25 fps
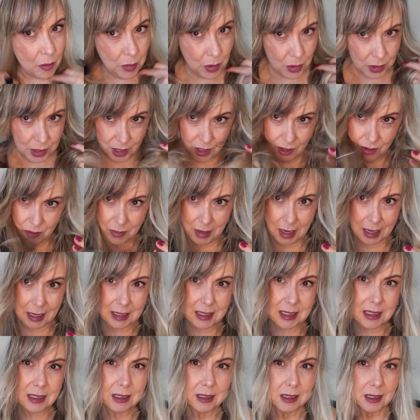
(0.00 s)
um pouquinho
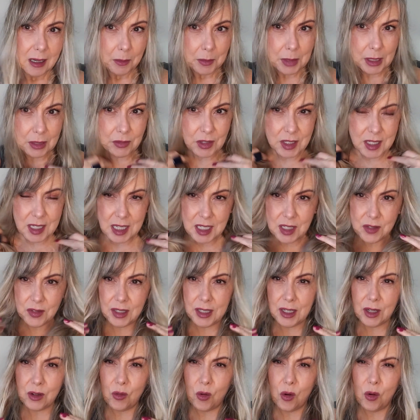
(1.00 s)
mais para vocês
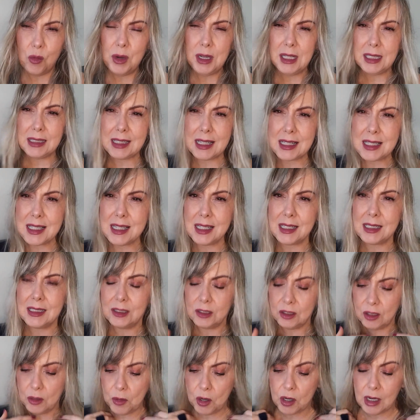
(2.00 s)
verem como ele tá
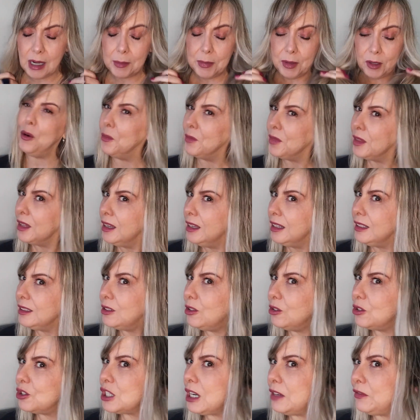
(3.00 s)
secando no meu cabelo.
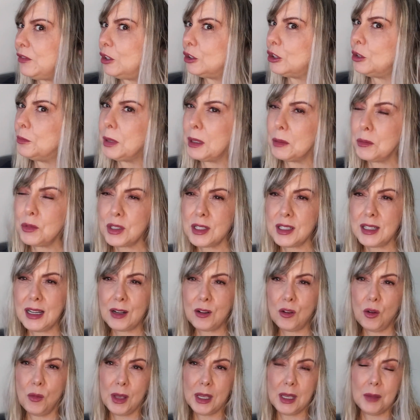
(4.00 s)
Então eu já volto para
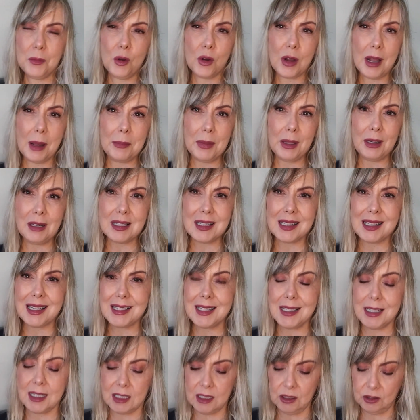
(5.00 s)
mostrar como é que meu cabelo está
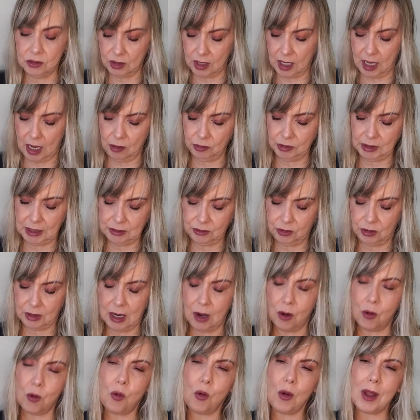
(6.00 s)
secando ao
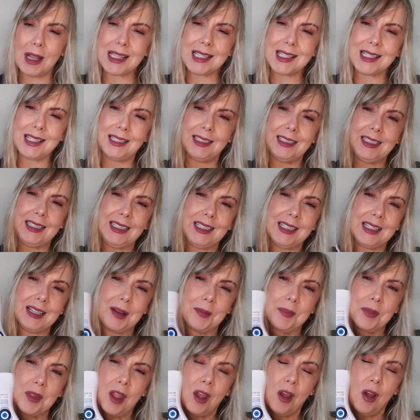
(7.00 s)
natural com essa
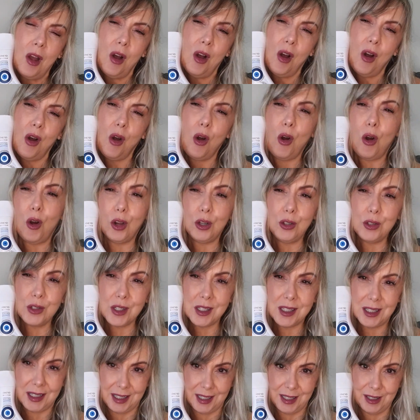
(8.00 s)
linha
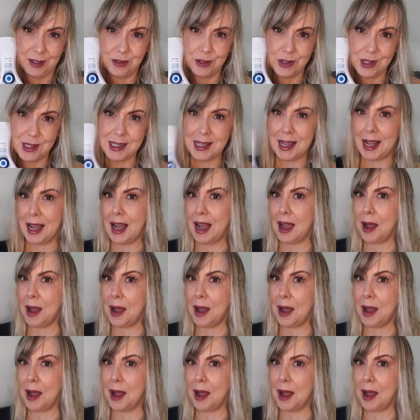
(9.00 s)
Olhos Gregos da